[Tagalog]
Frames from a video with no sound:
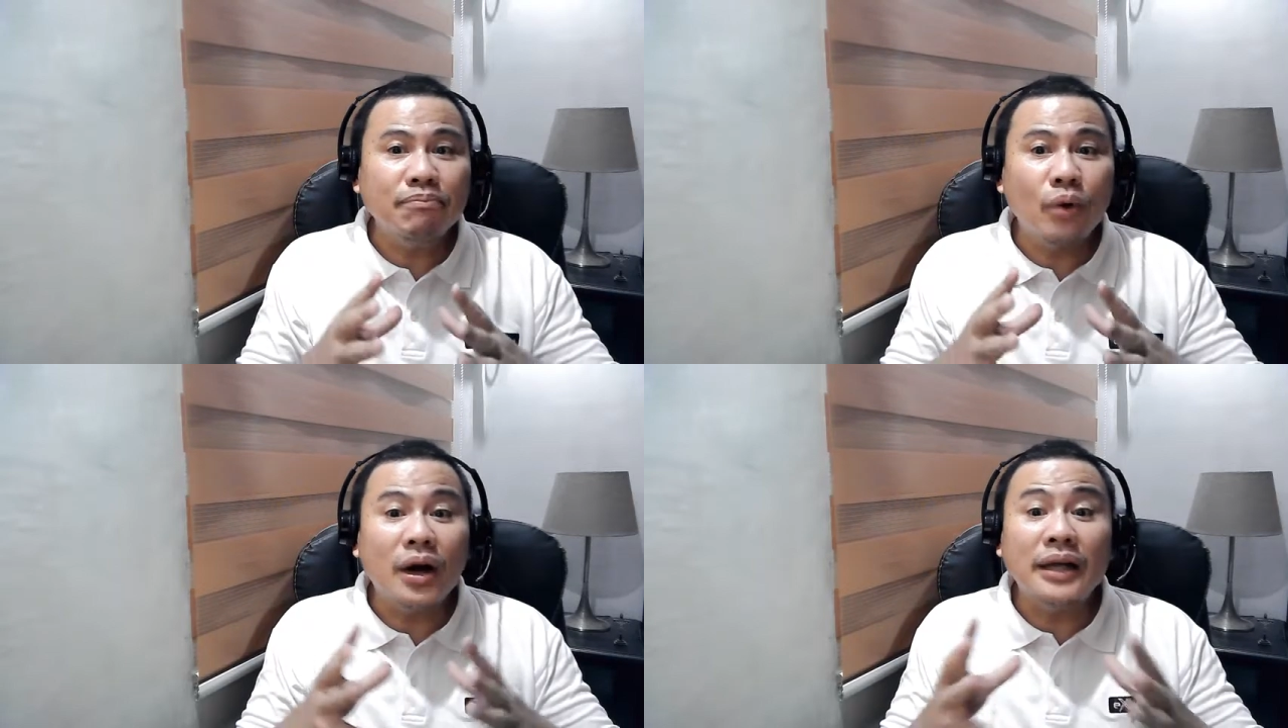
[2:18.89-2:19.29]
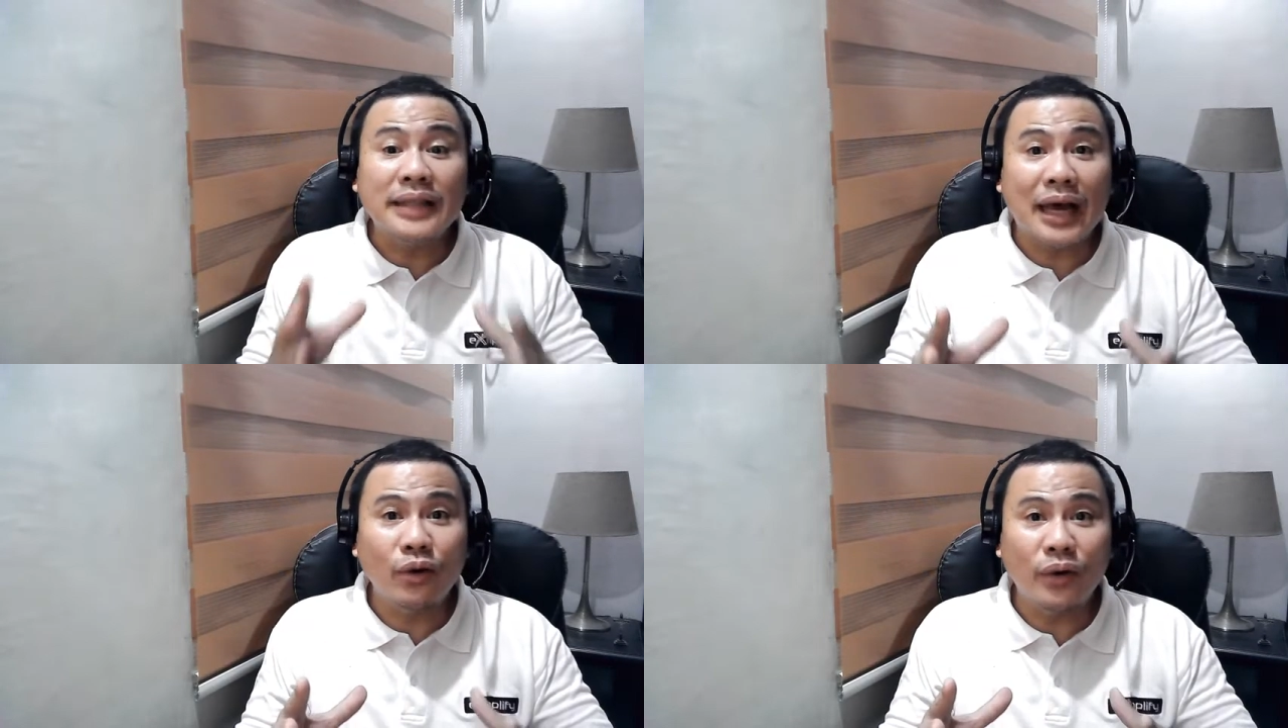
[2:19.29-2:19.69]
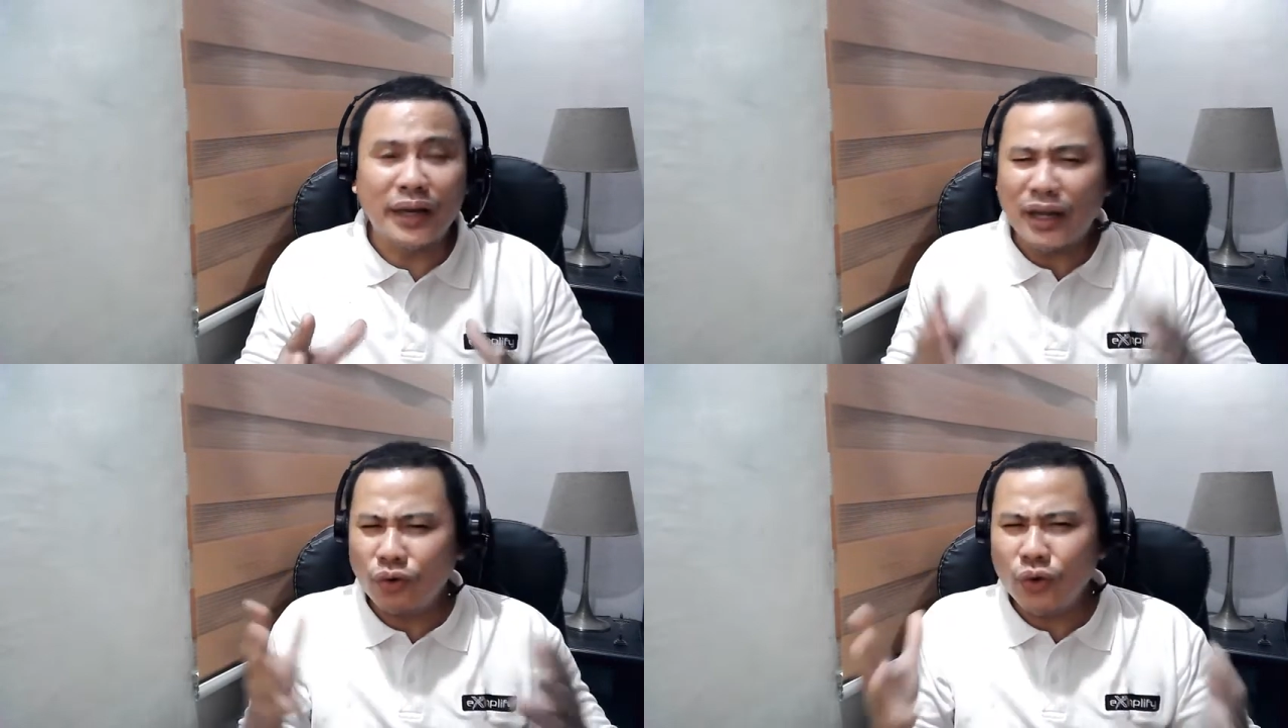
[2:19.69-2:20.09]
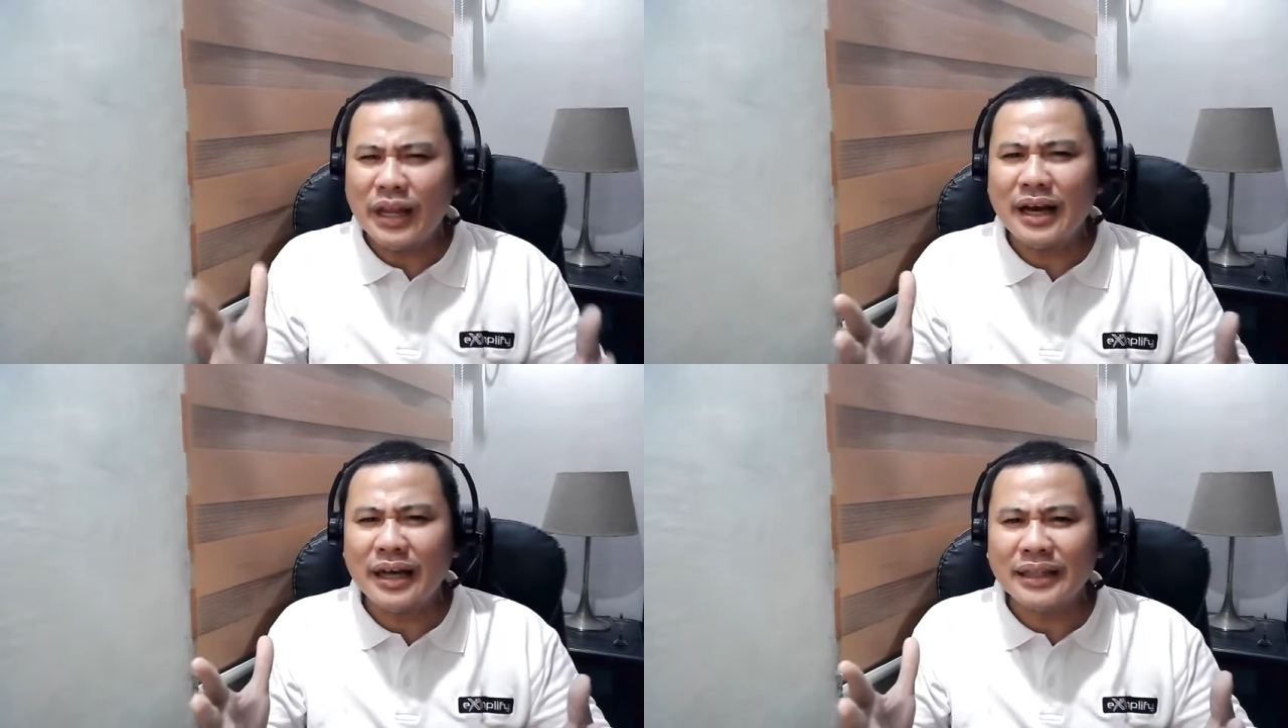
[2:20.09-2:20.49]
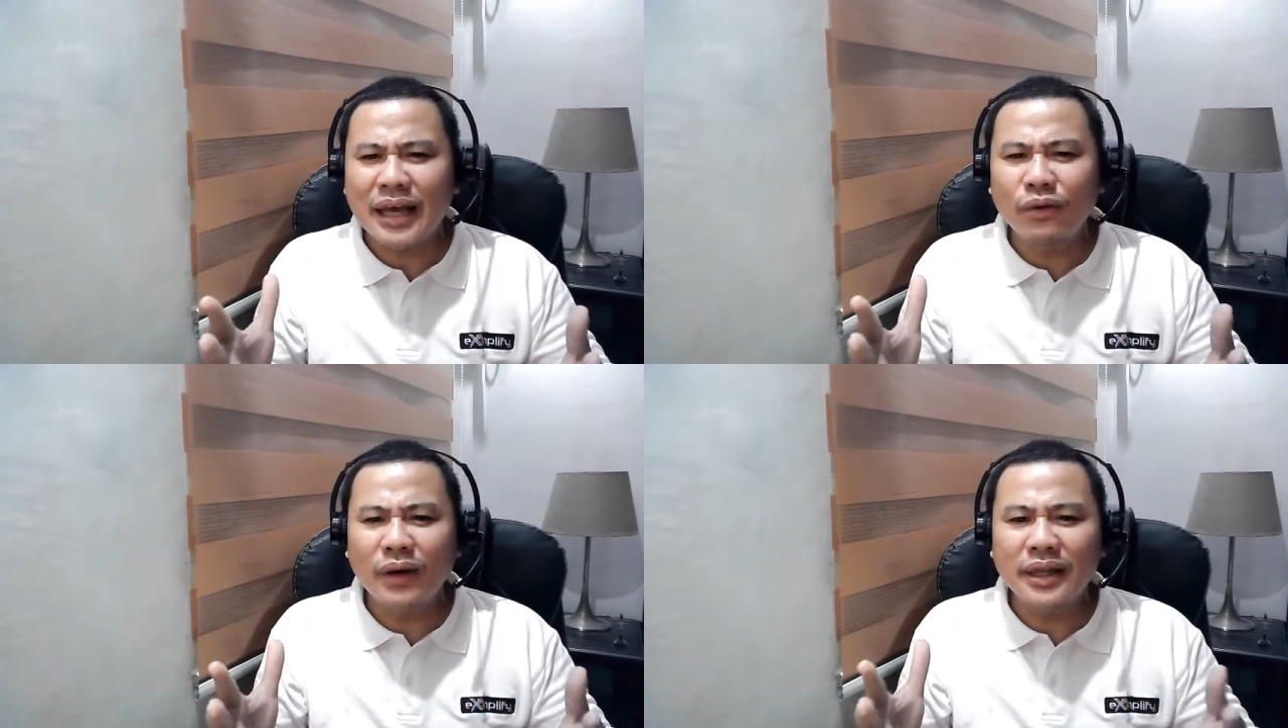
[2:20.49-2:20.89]
mo ang katarungan? Ano uli ang
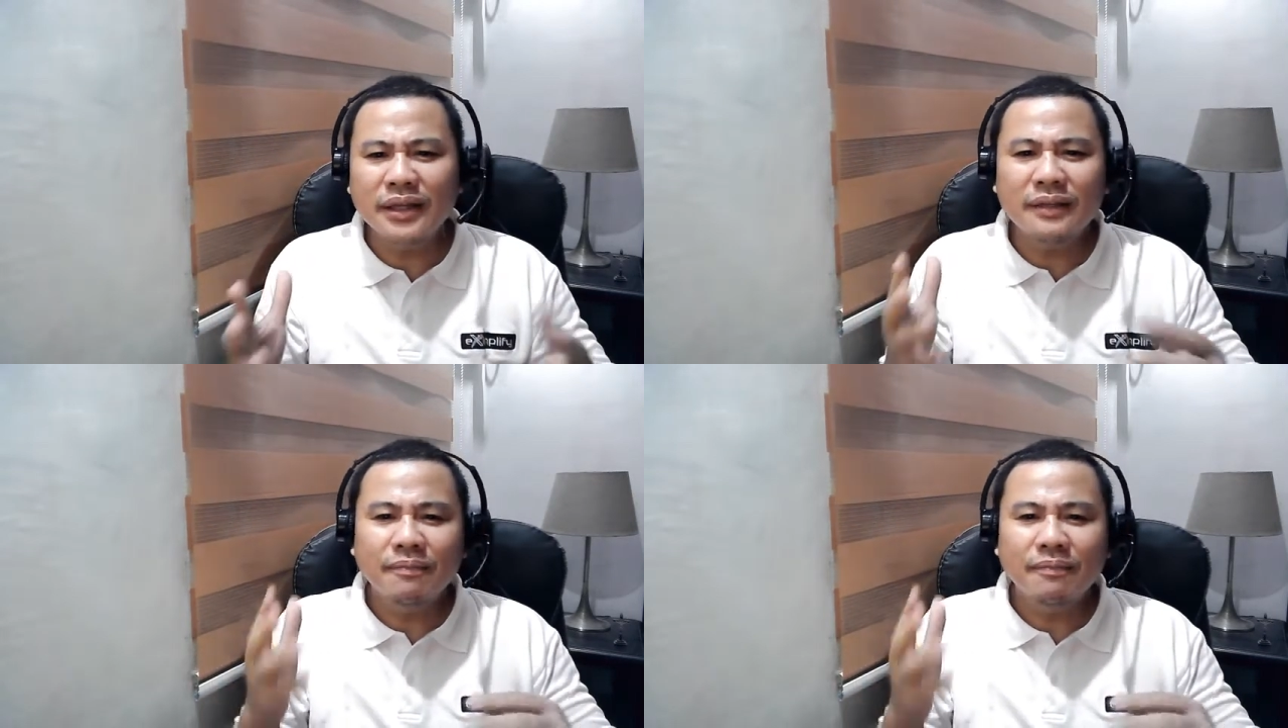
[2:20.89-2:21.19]
katarungan?